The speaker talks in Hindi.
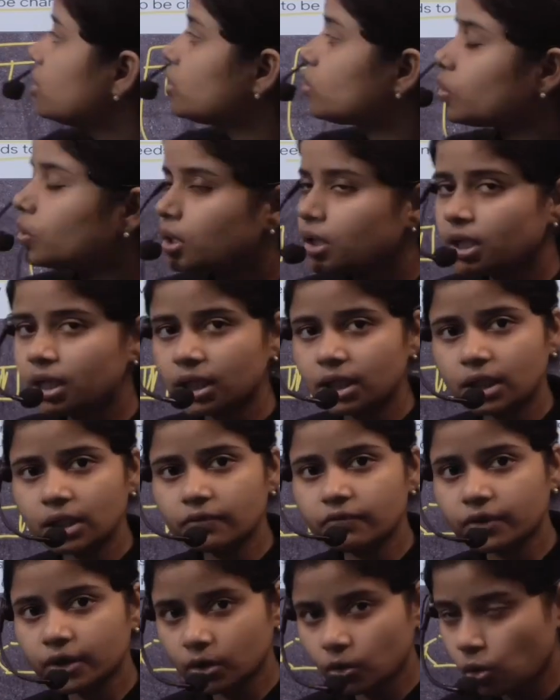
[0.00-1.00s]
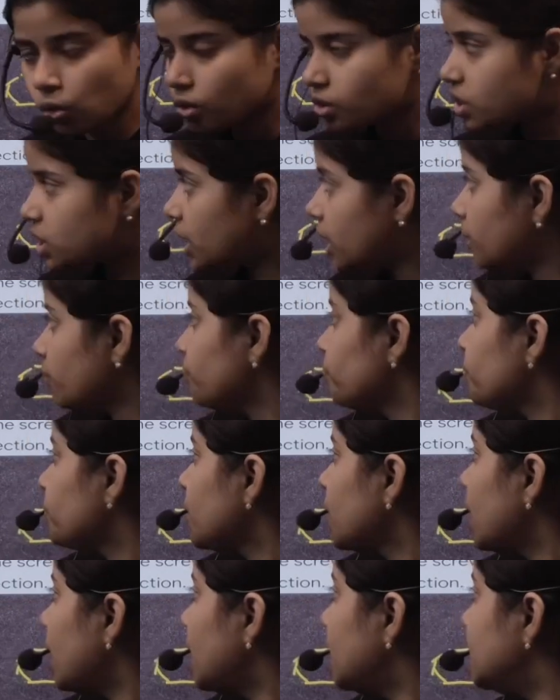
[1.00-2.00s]
थोड़ी देर के लिए फिर रुक जाए
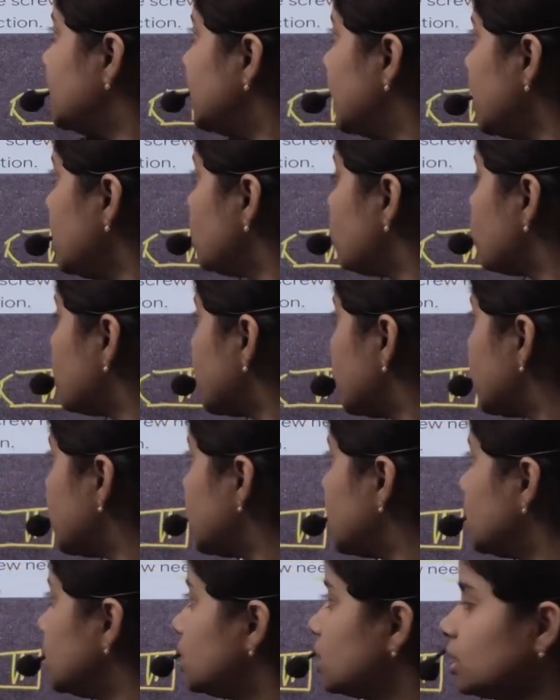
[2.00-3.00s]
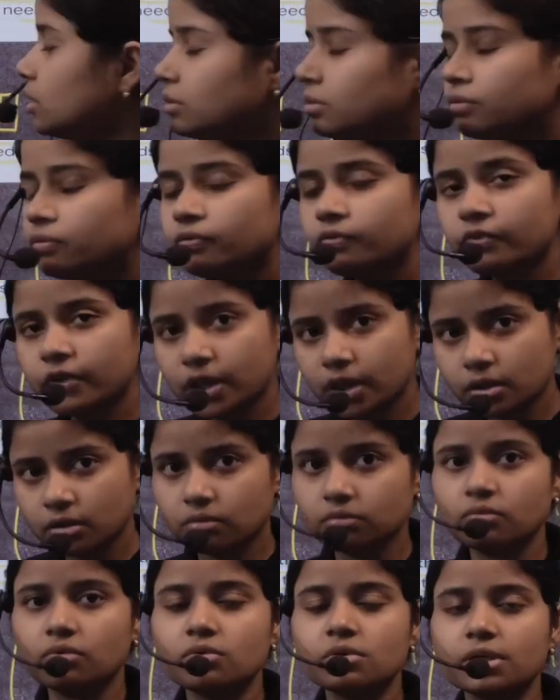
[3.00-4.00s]
एंड देन रोटेटेड इन द फिर
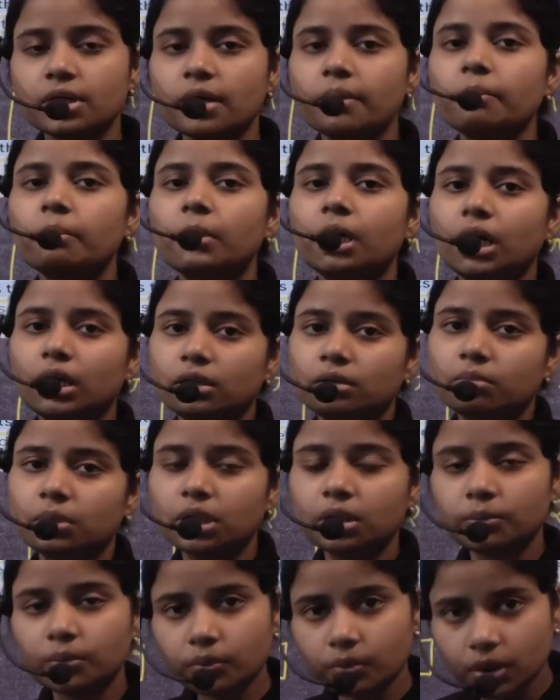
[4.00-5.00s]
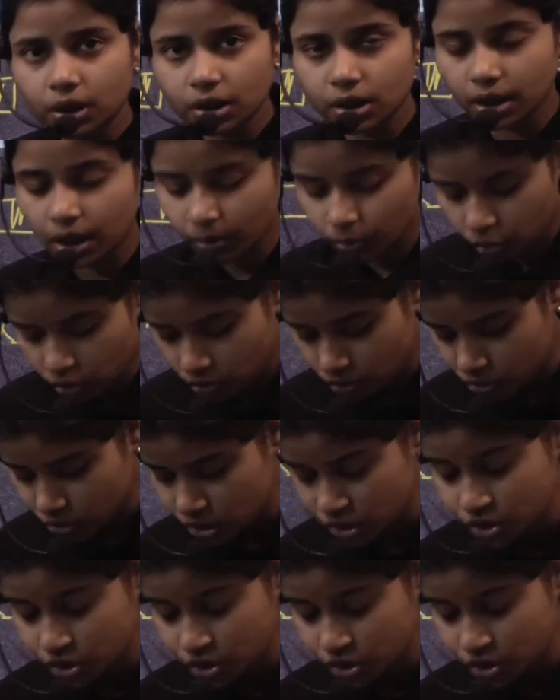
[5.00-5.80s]
उसके बाद मतलब तुरंत ही आपको कोशिश